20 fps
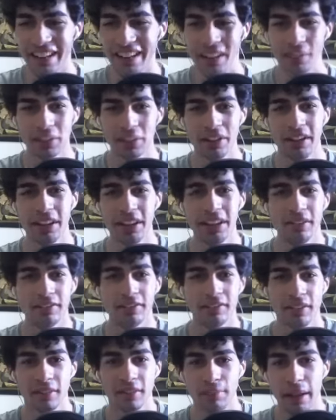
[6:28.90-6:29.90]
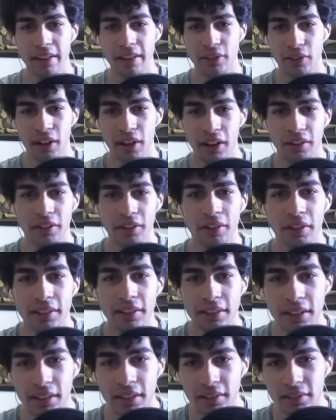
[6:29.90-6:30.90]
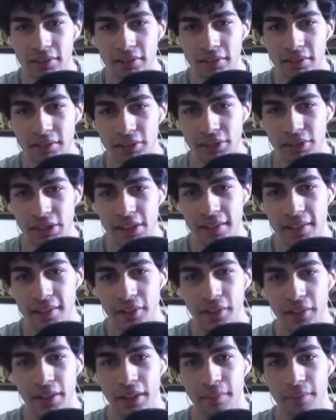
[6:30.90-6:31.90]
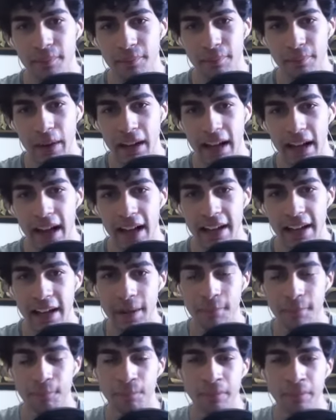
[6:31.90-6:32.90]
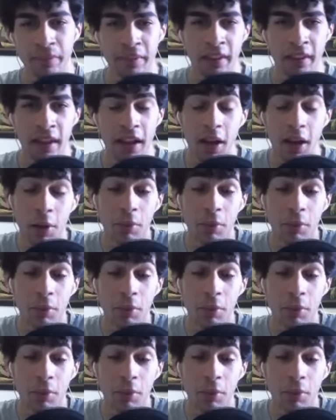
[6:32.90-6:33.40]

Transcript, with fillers: dei polli che penzolano in queste condizioni precarie. E lo